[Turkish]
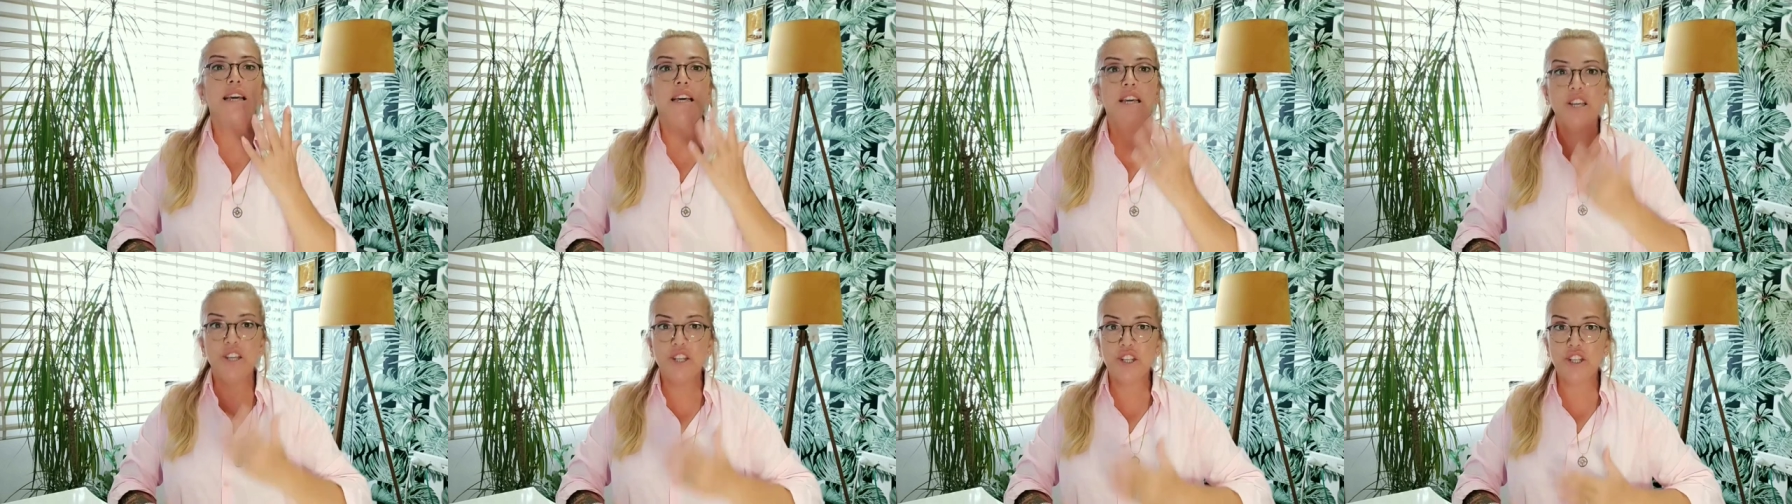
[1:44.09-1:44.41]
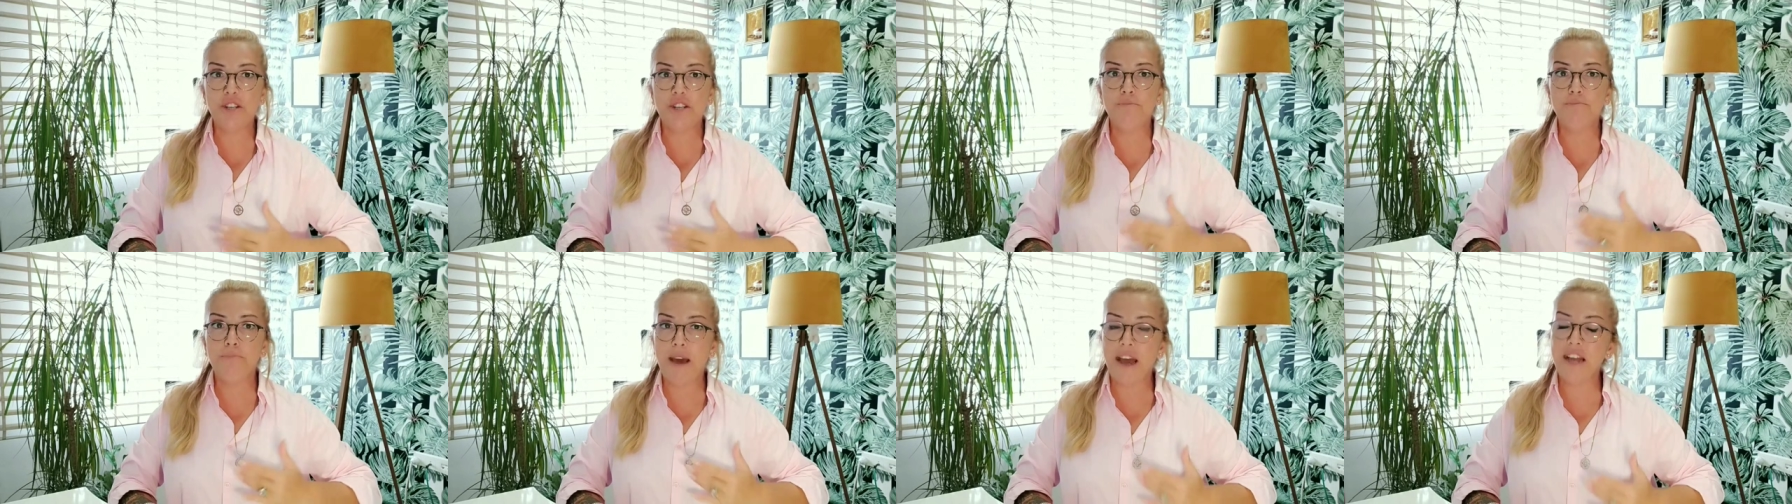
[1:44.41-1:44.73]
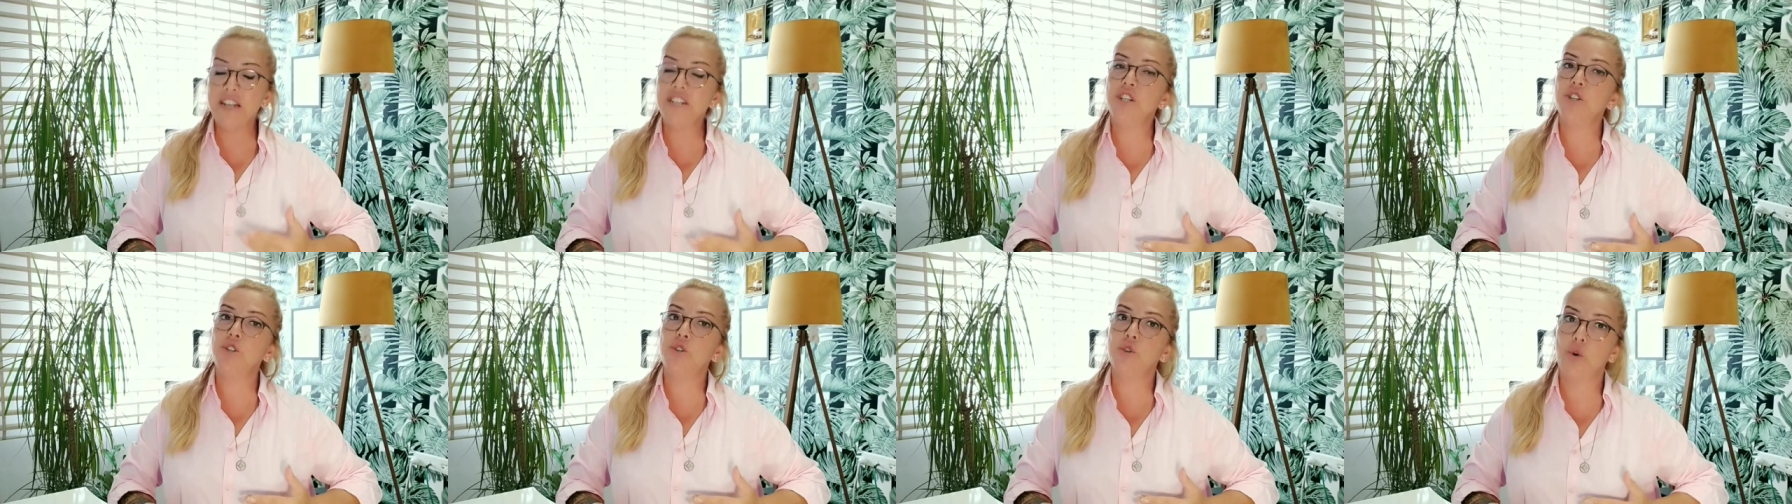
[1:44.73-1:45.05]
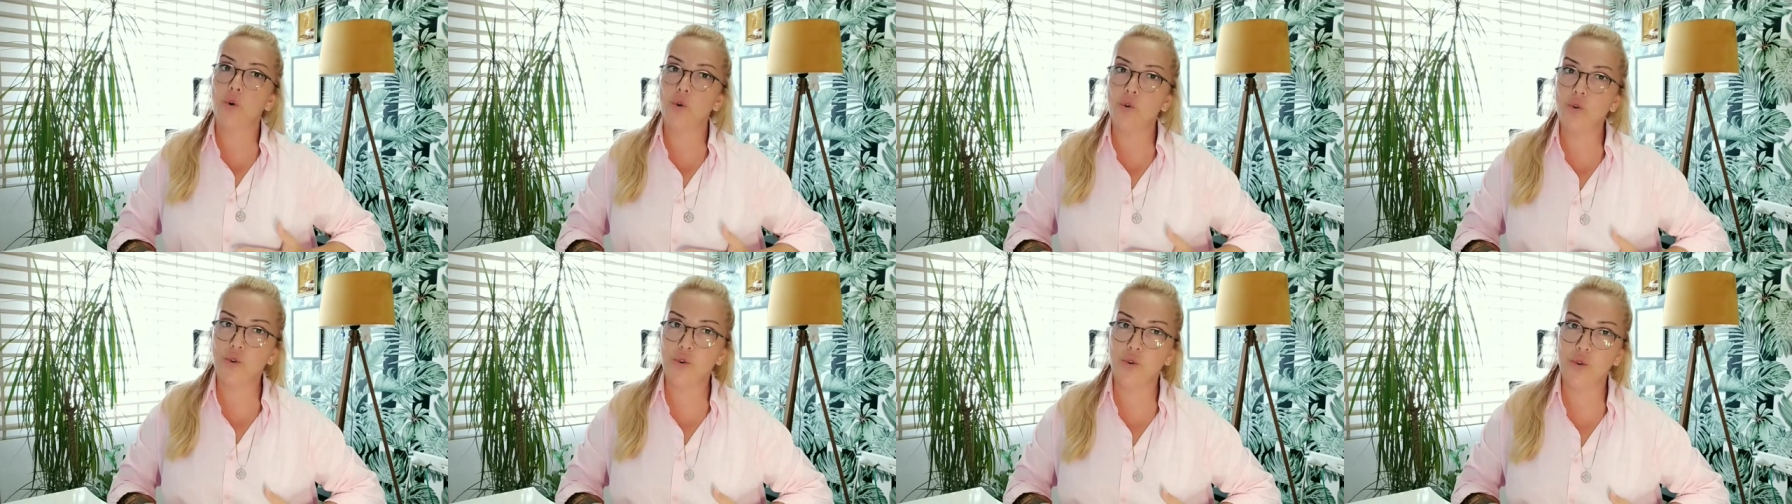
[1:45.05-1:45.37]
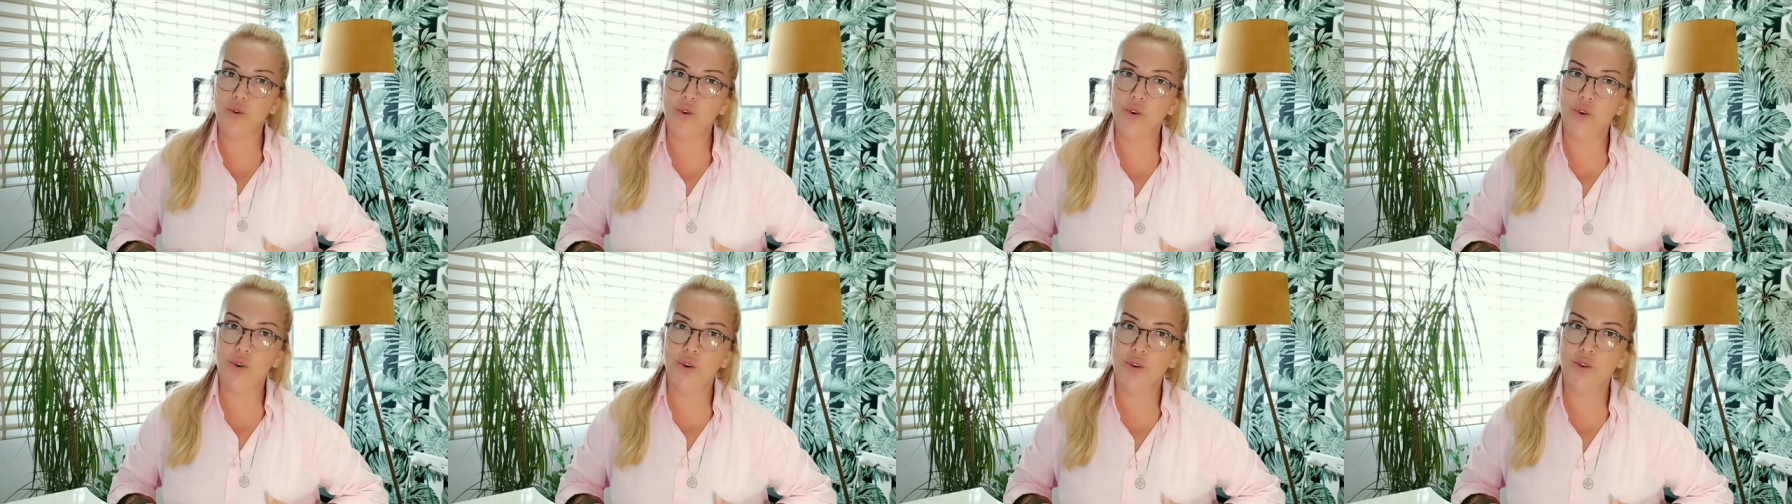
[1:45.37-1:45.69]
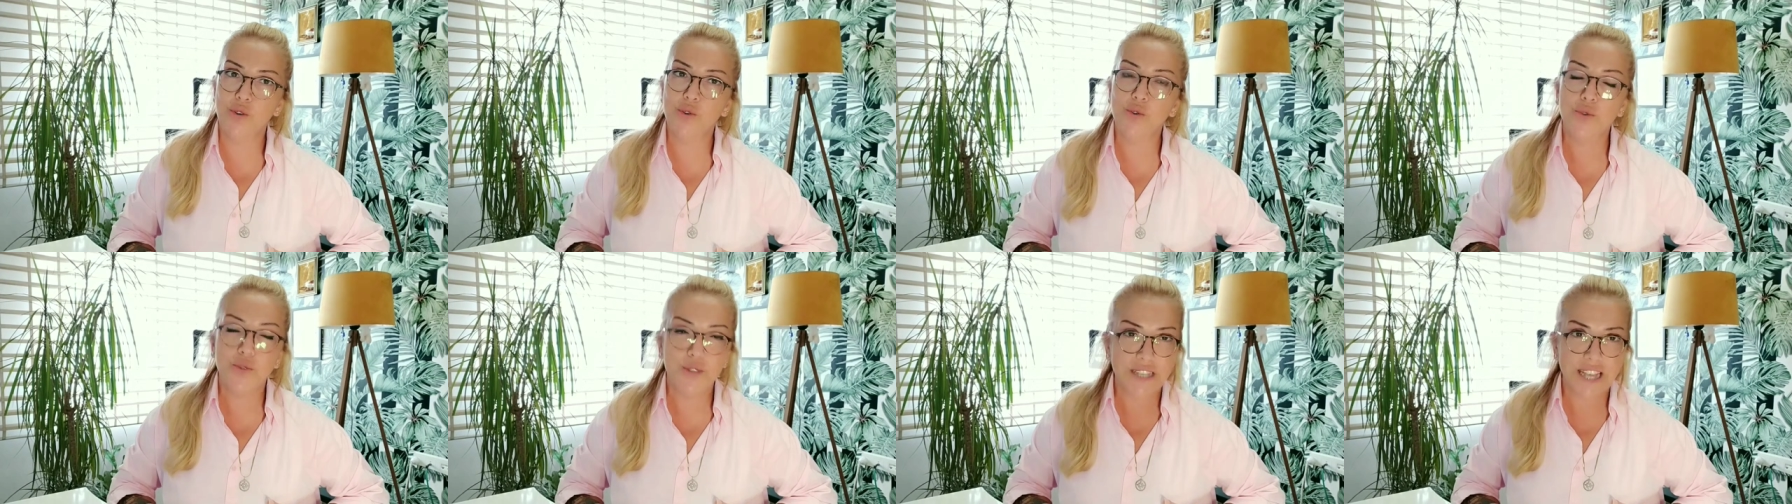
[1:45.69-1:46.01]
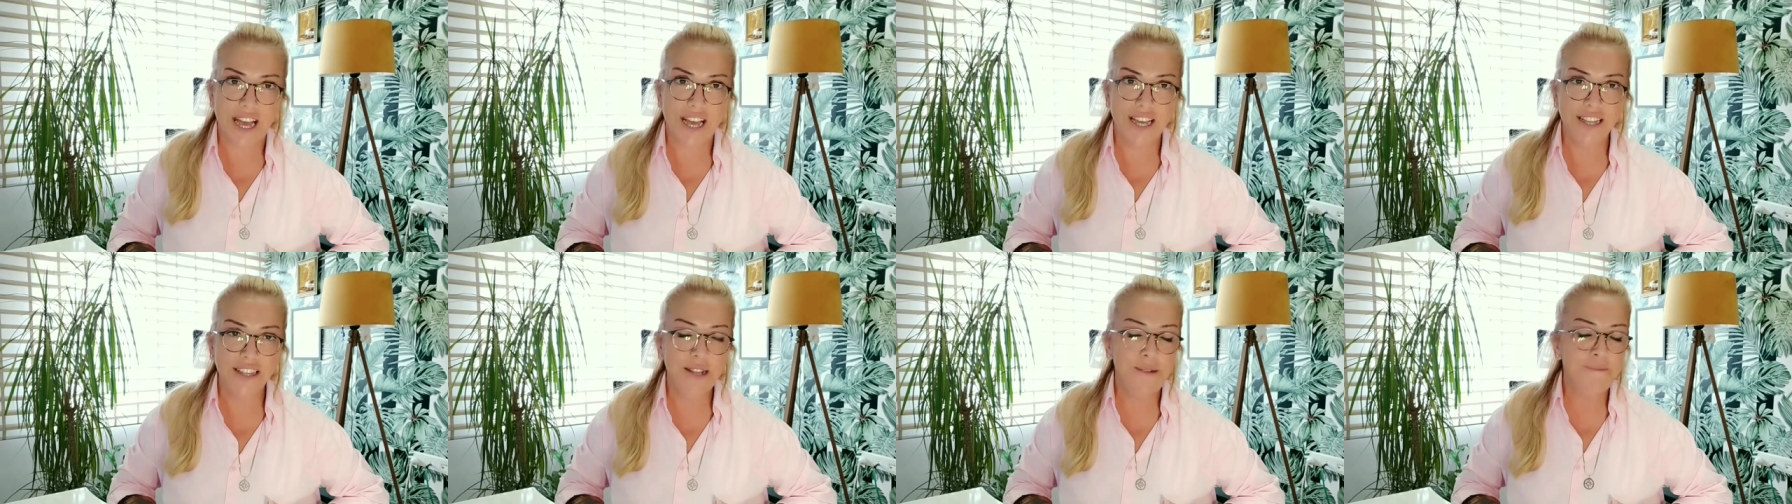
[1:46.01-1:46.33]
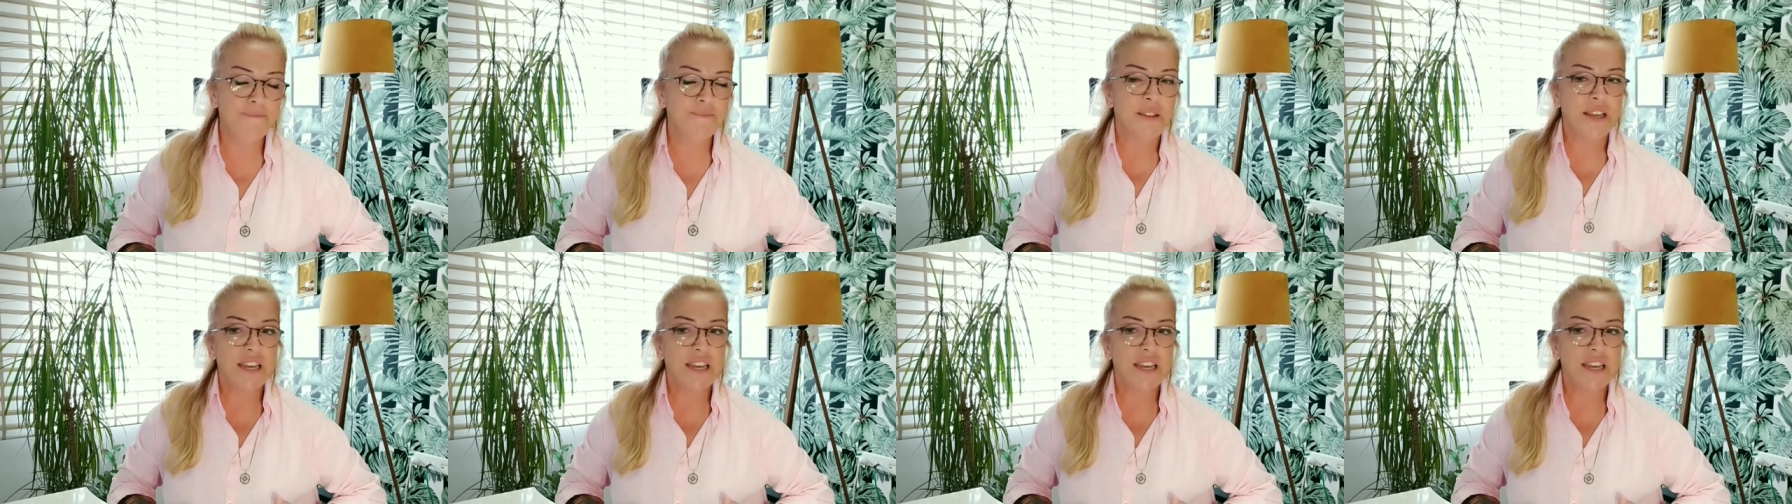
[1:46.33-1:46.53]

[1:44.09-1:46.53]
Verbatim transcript: için bence çok güzel.